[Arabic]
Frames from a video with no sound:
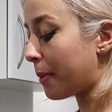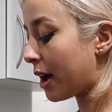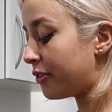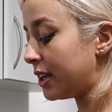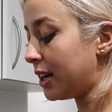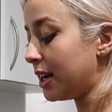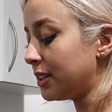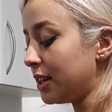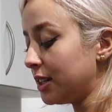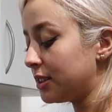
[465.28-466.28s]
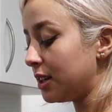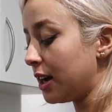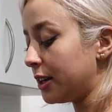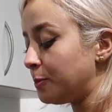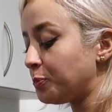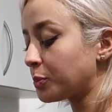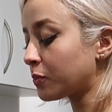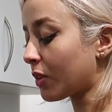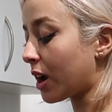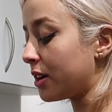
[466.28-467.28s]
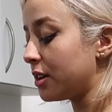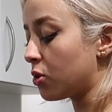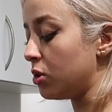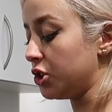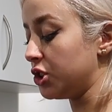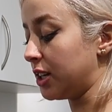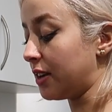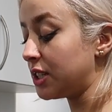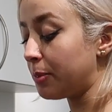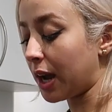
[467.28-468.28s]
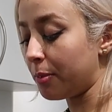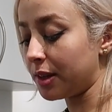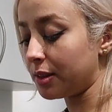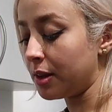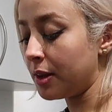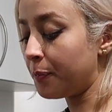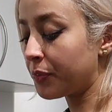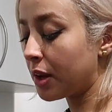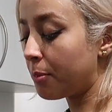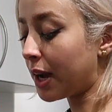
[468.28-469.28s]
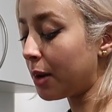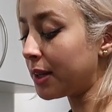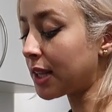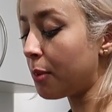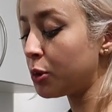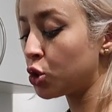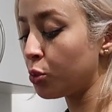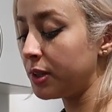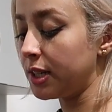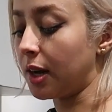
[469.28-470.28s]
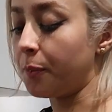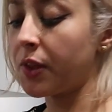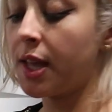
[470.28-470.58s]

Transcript: باقا فيا عاده لحد الان كناكل العجينه عرفتي باقا ما باقي ما طابتش وبنينه